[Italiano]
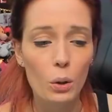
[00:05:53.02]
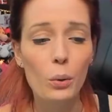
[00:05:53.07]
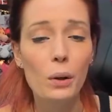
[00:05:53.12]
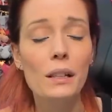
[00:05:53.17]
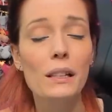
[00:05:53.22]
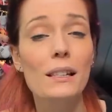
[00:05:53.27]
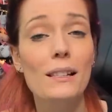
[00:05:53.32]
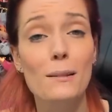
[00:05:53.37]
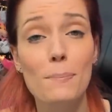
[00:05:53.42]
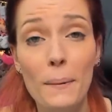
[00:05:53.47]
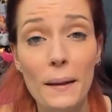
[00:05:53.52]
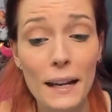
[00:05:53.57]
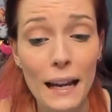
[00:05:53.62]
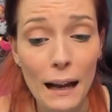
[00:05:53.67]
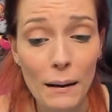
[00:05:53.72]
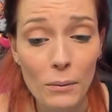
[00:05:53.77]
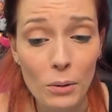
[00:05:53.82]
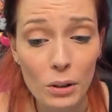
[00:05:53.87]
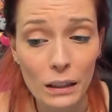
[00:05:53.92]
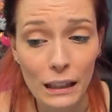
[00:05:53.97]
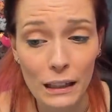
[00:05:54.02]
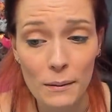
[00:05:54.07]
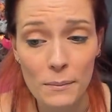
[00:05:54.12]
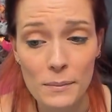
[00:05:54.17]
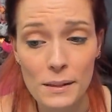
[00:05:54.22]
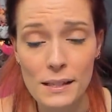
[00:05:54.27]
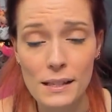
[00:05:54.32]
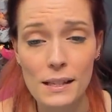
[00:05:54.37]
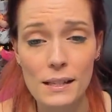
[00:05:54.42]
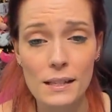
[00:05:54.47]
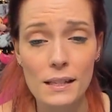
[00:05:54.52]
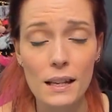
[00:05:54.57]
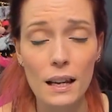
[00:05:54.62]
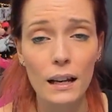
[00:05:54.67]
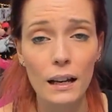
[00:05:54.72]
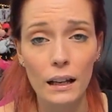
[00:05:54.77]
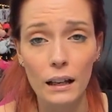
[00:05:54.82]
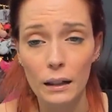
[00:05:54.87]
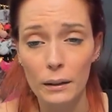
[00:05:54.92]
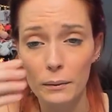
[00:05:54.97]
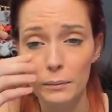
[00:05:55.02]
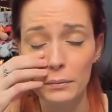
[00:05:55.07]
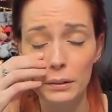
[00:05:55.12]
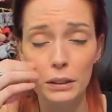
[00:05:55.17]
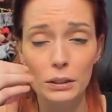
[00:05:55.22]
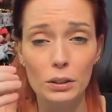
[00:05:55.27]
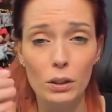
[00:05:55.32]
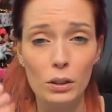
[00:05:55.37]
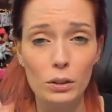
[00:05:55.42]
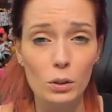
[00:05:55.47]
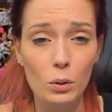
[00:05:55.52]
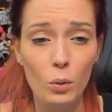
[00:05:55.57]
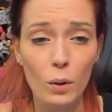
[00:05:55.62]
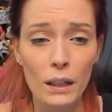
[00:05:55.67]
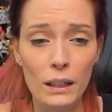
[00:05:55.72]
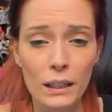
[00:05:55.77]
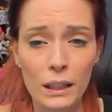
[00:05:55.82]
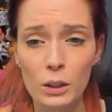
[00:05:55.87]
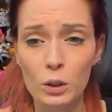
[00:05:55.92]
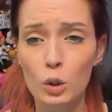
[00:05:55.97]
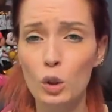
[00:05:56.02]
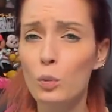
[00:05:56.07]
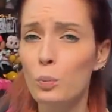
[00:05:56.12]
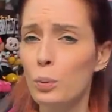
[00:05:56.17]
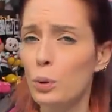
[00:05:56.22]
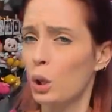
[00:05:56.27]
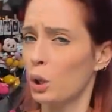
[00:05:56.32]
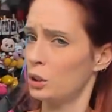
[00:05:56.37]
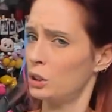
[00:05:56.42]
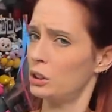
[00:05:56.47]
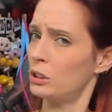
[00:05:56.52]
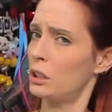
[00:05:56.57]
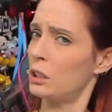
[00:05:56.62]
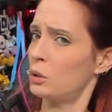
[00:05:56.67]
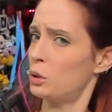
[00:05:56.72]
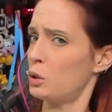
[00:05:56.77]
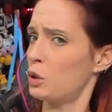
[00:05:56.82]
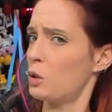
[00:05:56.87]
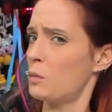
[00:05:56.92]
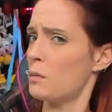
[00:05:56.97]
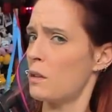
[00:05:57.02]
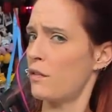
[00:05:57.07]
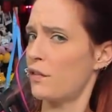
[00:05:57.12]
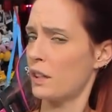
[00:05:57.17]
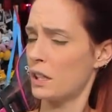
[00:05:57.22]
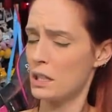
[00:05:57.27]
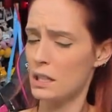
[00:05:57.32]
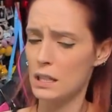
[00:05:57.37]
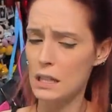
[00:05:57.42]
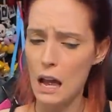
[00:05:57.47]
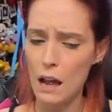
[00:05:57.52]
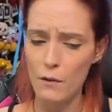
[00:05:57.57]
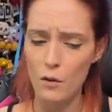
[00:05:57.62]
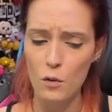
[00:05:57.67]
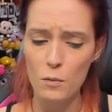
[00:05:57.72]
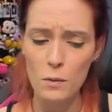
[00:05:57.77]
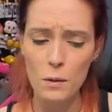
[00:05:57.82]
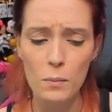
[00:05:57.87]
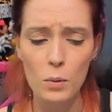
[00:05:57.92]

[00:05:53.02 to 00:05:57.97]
quindi speriamo che mi si sia risolto qualche intoppo che ogni tanto io mi frezzavo, mi